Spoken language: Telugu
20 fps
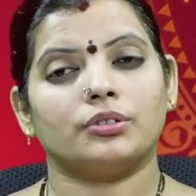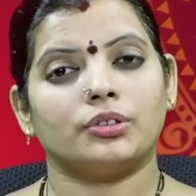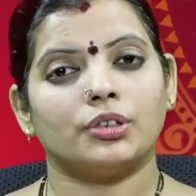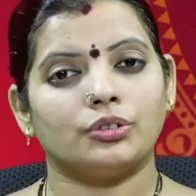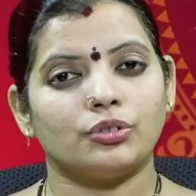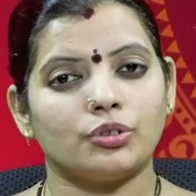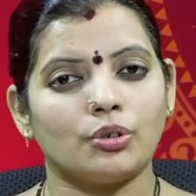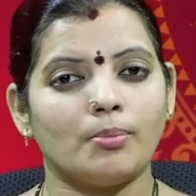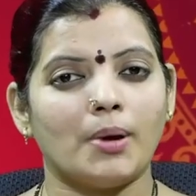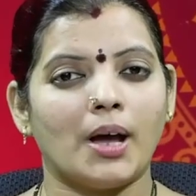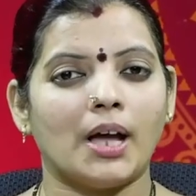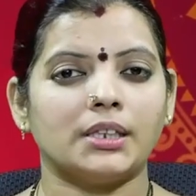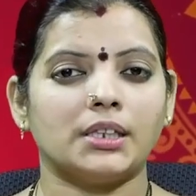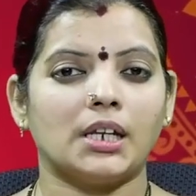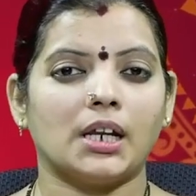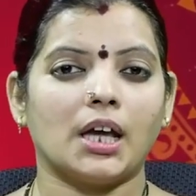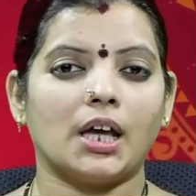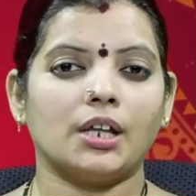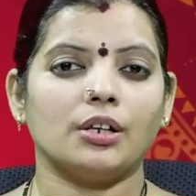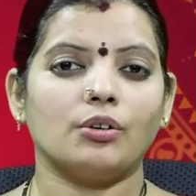
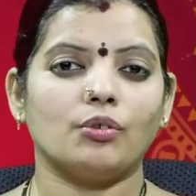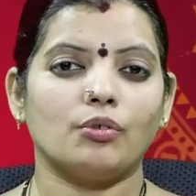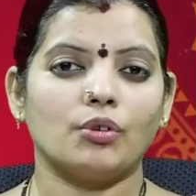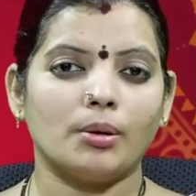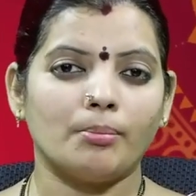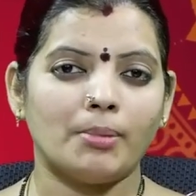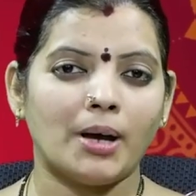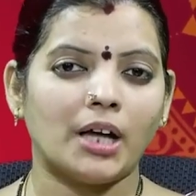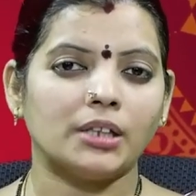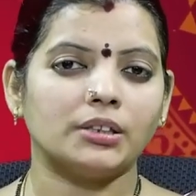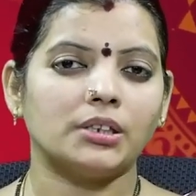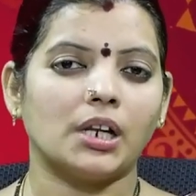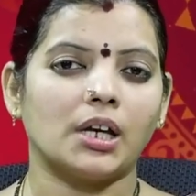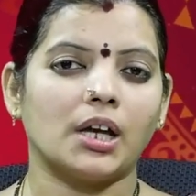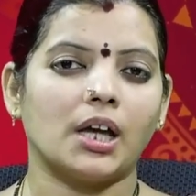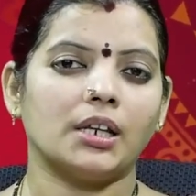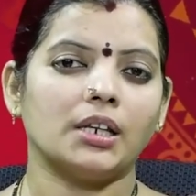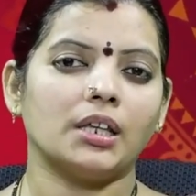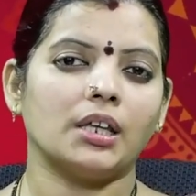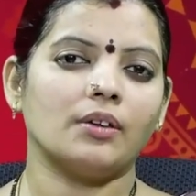శత్రుబాధలు కానీ రుణబాధలు
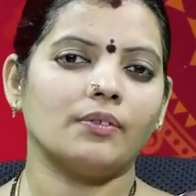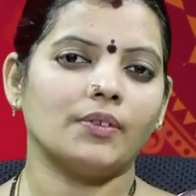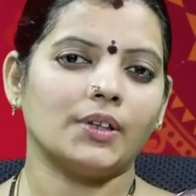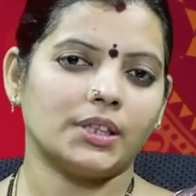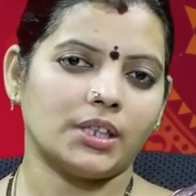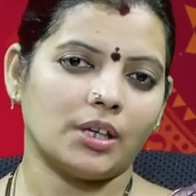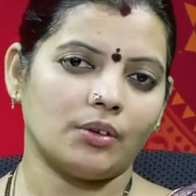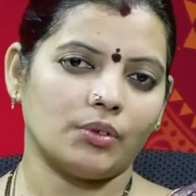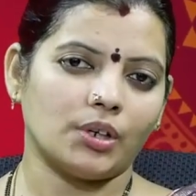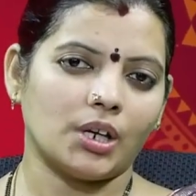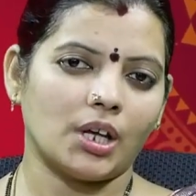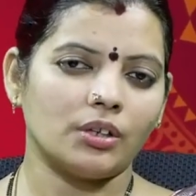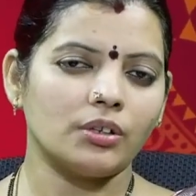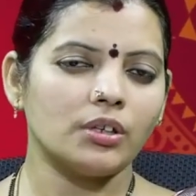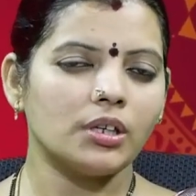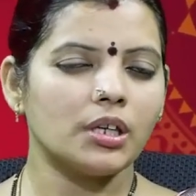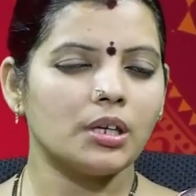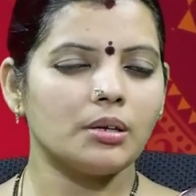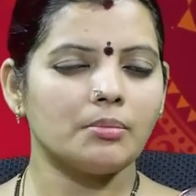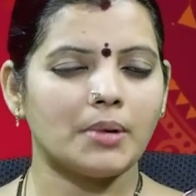కానీ ఏవైతే
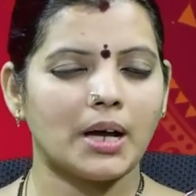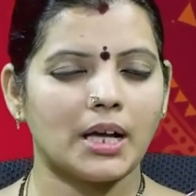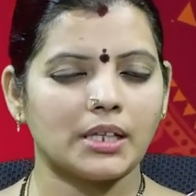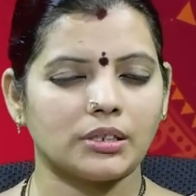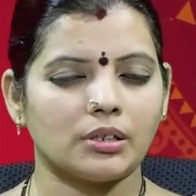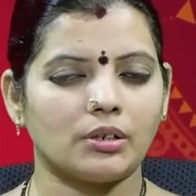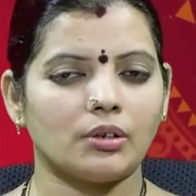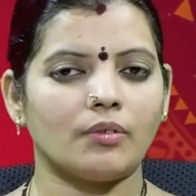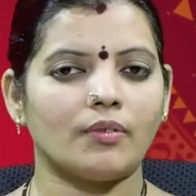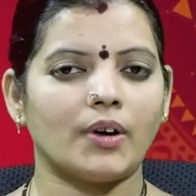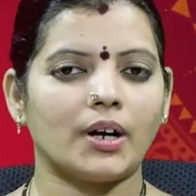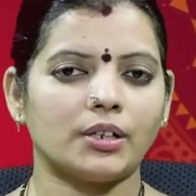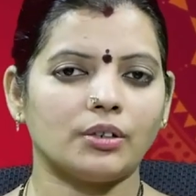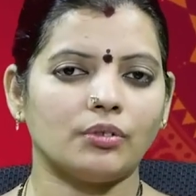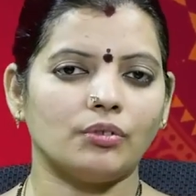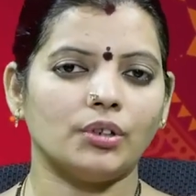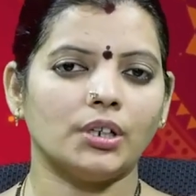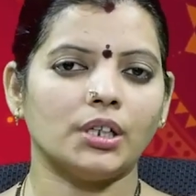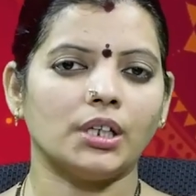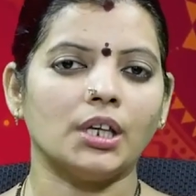ఉన్నాయో ఈ మాసంలో వాటి
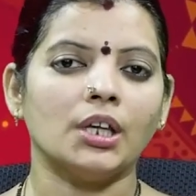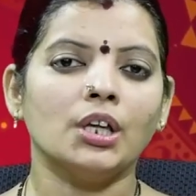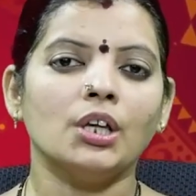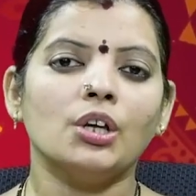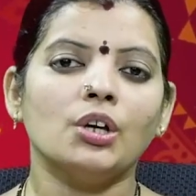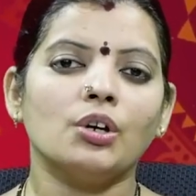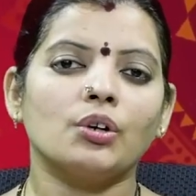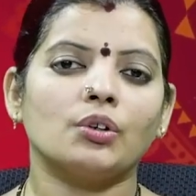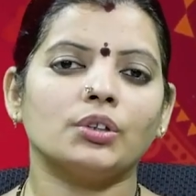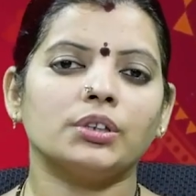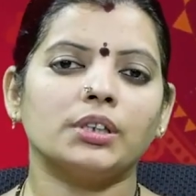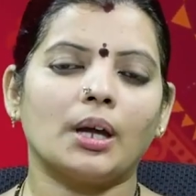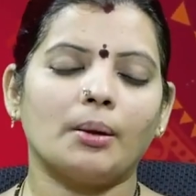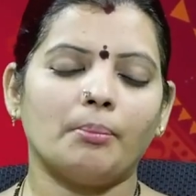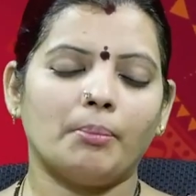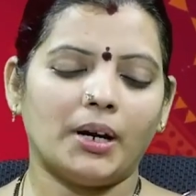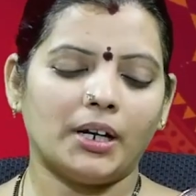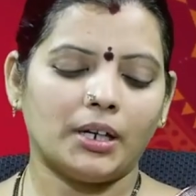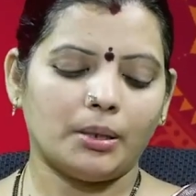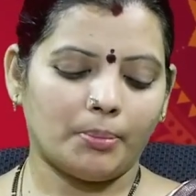నుండి కొద్దిగా
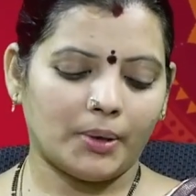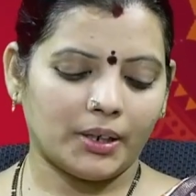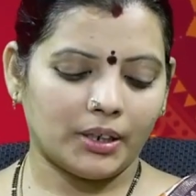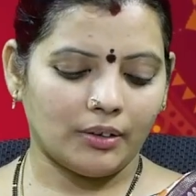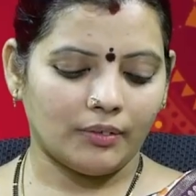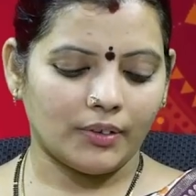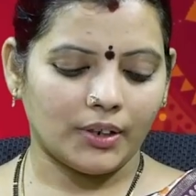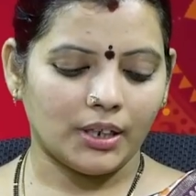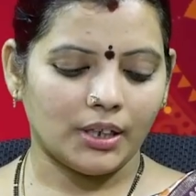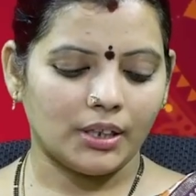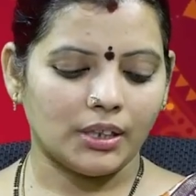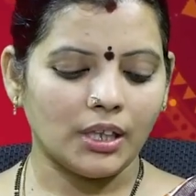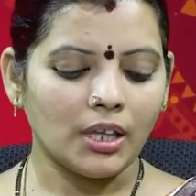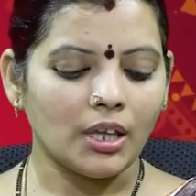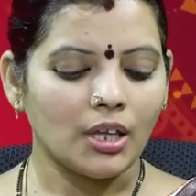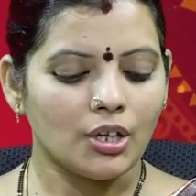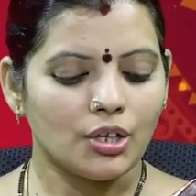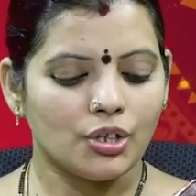బయటపడడం అనేది